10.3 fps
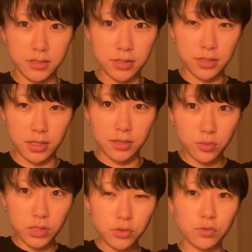なって、こう
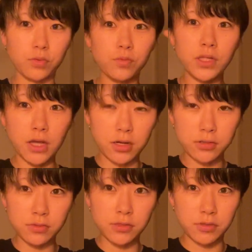やってちょっと上に上が
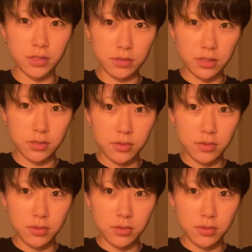るんだよね、なんか。